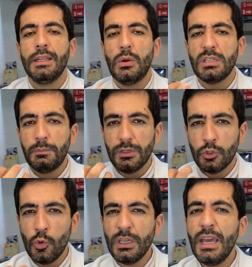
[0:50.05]
Então, essa
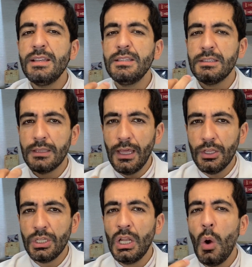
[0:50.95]
pessoa que é
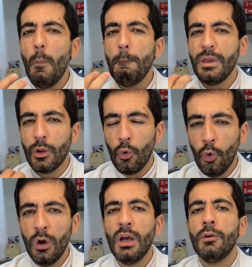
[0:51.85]
resistente não
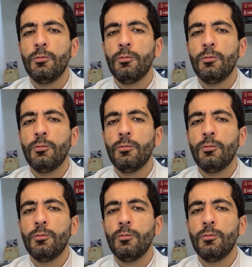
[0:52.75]
pegou,